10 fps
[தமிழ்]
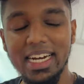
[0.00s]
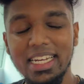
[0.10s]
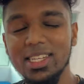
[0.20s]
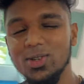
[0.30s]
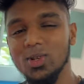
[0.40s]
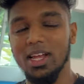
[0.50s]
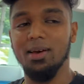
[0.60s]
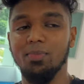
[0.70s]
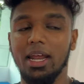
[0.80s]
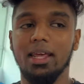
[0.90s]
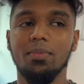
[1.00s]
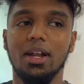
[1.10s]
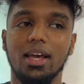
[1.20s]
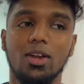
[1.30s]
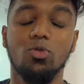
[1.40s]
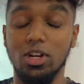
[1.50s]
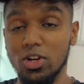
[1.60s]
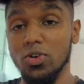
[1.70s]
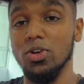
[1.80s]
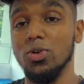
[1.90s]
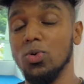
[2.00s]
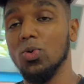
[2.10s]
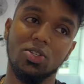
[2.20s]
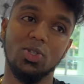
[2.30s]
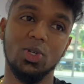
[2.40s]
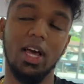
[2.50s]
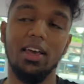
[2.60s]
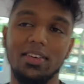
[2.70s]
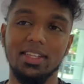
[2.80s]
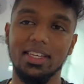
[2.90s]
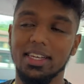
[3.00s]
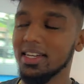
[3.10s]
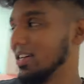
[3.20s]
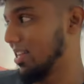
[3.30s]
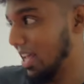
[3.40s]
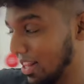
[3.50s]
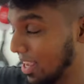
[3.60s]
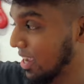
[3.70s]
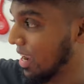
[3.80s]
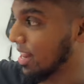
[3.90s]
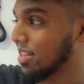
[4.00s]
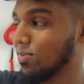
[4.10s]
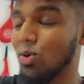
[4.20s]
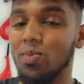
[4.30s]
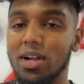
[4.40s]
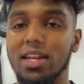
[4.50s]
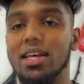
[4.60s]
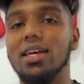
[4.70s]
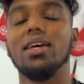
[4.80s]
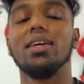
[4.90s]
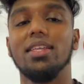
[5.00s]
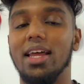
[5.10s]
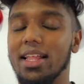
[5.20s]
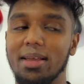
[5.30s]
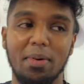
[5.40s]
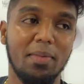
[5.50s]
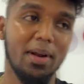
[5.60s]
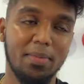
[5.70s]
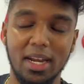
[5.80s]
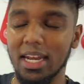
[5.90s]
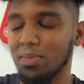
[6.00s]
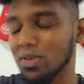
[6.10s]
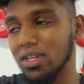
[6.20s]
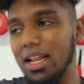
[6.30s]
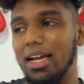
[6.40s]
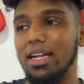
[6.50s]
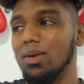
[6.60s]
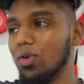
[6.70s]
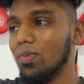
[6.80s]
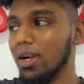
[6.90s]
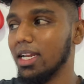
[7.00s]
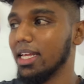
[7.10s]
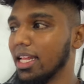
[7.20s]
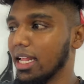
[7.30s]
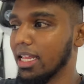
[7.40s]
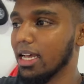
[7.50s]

ஏர்லி ஜூன் தான் நான் பிளானே பண்ணேன் டுவெண்ட்டி டுவெண்ட்டி டூ ஜூலை வந்து நான் இந்த இடத்த புக் பண்ணிட்டேன் இந்த இடத்த பேமெண்ட் பண்ணி எல்லாம் கட்டி புக் பண்ணிட்டேன் இந்த இடத்த